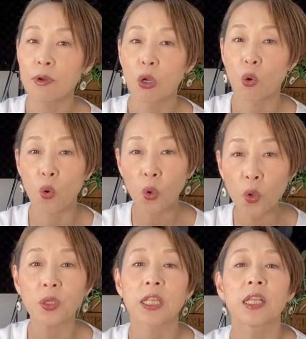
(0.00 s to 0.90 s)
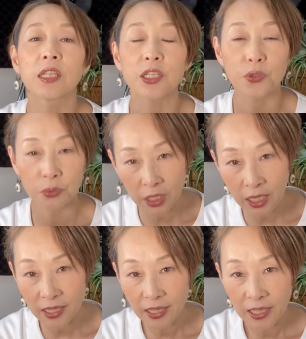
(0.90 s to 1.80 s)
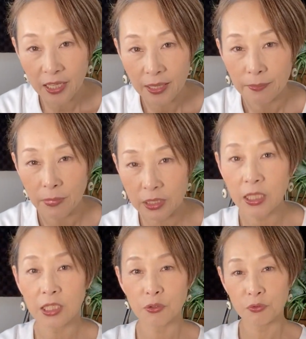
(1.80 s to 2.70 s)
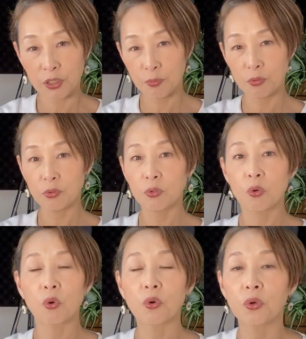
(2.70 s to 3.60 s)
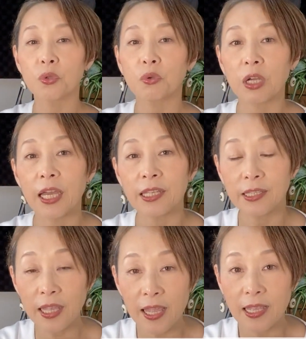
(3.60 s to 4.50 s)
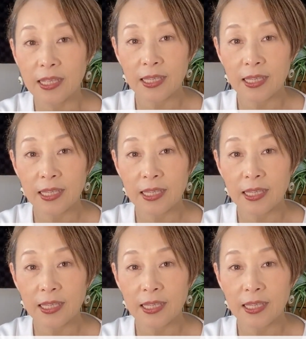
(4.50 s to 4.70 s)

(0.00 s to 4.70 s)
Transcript: は心なんですよね。まさしく自分の心と書いて